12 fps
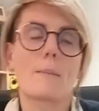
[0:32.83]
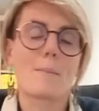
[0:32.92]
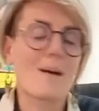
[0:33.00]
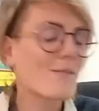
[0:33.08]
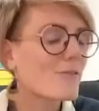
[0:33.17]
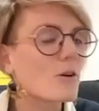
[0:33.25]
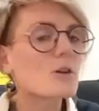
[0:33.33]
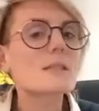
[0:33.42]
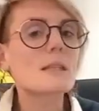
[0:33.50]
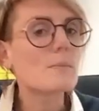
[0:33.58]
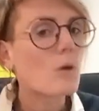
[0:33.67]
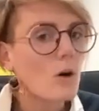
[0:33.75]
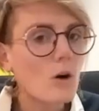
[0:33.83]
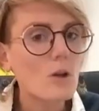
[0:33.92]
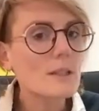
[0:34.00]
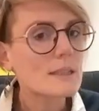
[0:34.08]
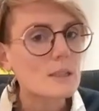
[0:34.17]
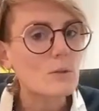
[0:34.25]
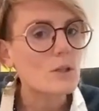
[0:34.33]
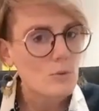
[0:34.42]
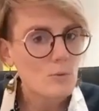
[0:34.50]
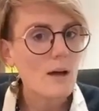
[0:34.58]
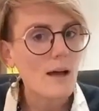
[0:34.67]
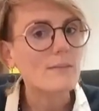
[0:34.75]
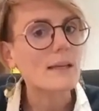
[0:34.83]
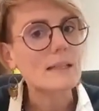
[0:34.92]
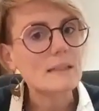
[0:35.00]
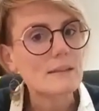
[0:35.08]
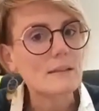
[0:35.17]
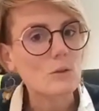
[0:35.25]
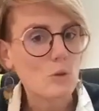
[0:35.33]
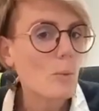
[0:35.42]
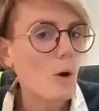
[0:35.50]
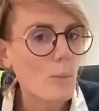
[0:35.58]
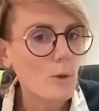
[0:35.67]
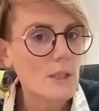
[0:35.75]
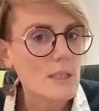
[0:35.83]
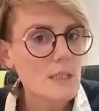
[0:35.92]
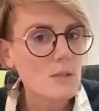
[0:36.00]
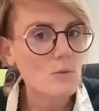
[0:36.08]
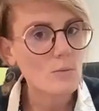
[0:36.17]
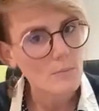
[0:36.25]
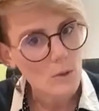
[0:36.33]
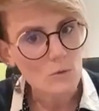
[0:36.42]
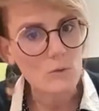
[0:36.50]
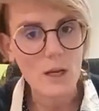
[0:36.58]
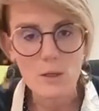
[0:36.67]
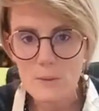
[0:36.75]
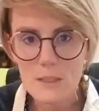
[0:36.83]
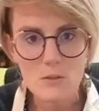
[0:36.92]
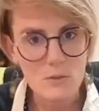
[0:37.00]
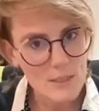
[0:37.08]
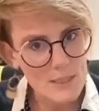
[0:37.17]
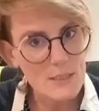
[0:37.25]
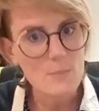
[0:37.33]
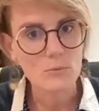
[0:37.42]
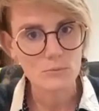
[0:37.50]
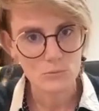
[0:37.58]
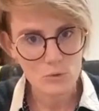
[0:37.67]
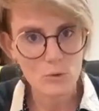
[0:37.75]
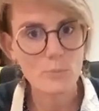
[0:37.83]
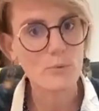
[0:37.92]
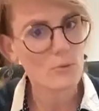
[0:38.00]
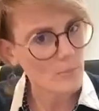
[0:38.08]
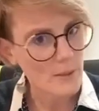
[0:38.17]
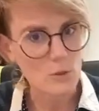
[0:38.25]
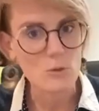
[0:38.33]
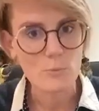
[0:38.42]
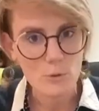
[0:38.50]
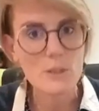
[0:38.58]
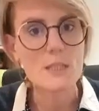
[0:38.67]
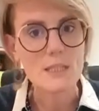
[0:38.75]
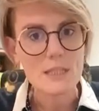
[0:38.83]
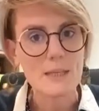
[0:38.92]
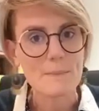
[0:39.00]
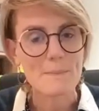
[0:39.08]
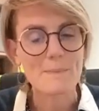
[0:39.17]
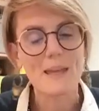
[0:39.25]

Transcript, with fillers: Pas forcément en adéquation avec propres décisions. Mais en tout cas, lui, il se dit, c'est bon, je peux, maintenant, je peux décider.